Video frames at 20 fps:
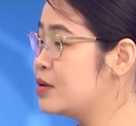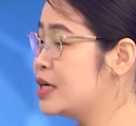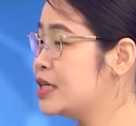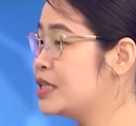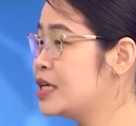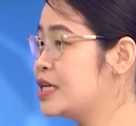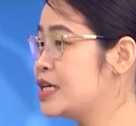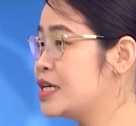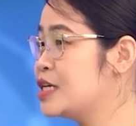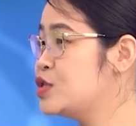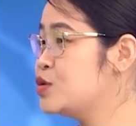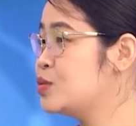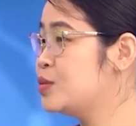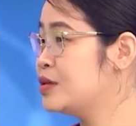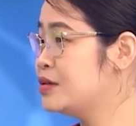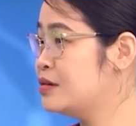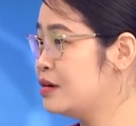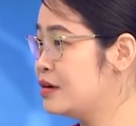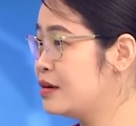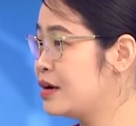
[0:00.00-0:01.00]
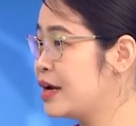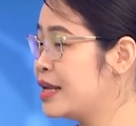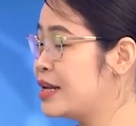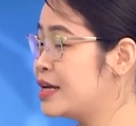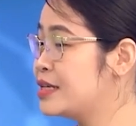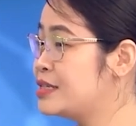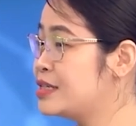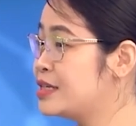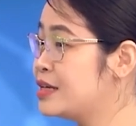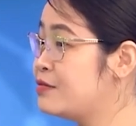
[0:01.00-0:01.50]
hệ thần kinh trung ương
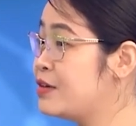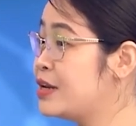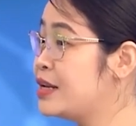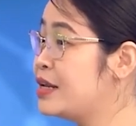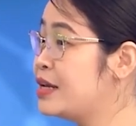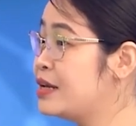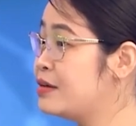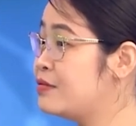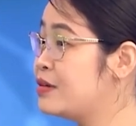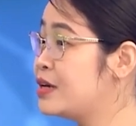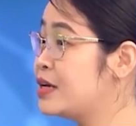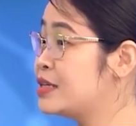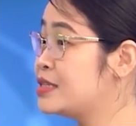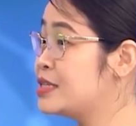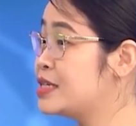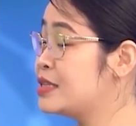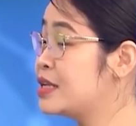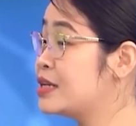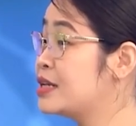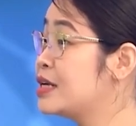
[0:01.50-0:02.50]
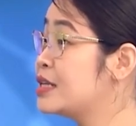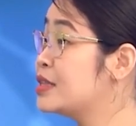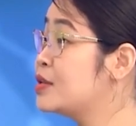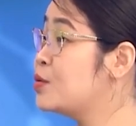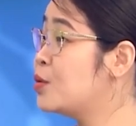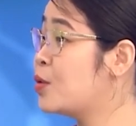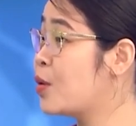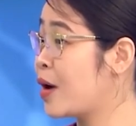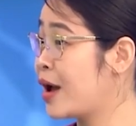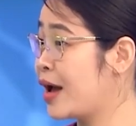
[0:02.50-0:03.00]
hay là những cái vấn đề về dị tật hệ
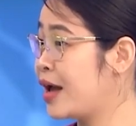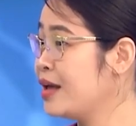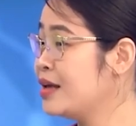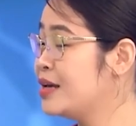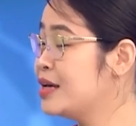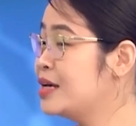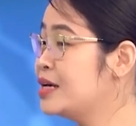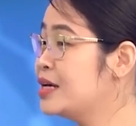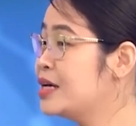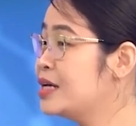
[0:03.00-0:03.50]
tiêu hóa.